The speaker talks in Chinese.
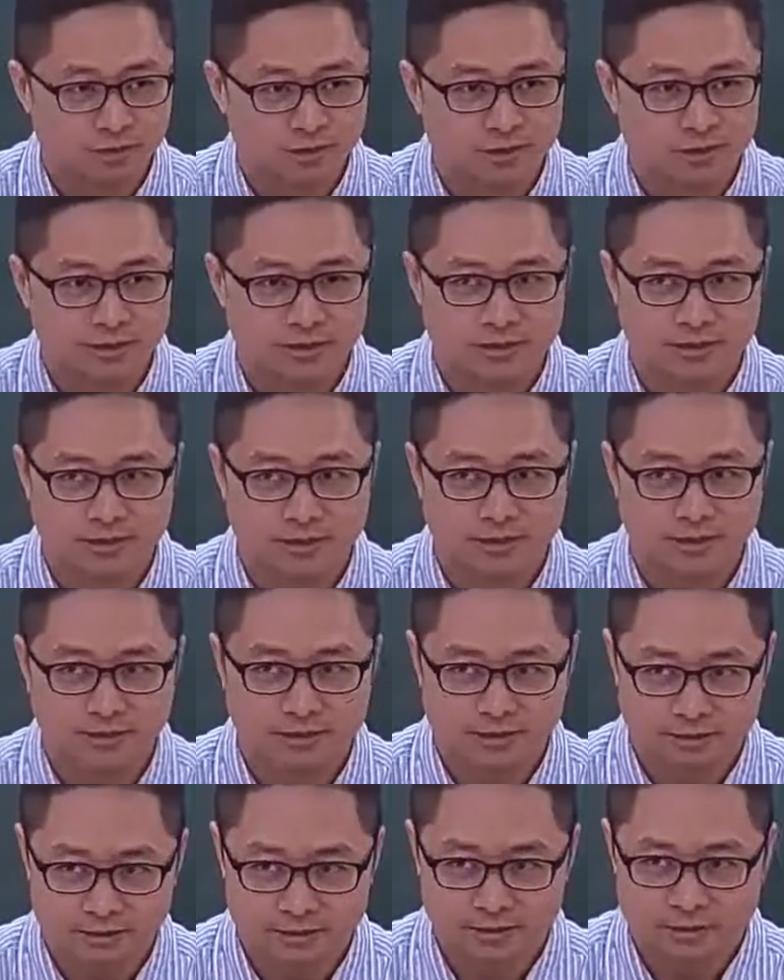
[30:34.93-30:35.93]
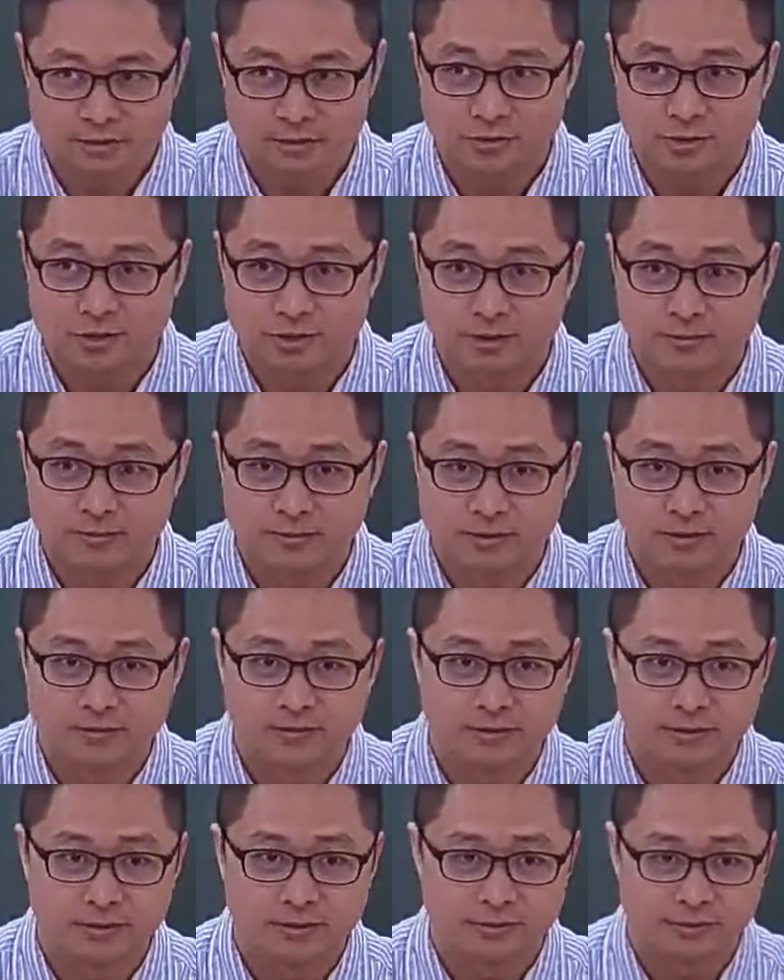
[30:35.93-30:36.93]
不一定了哈。你自己决定
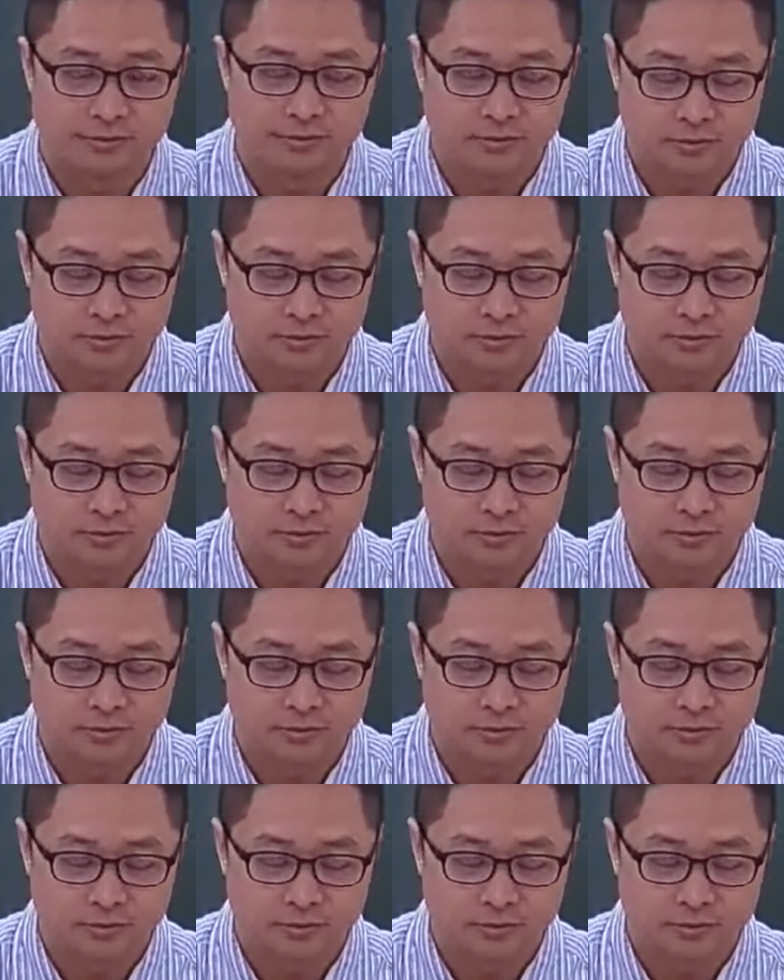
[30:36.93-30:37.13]
嘛啊。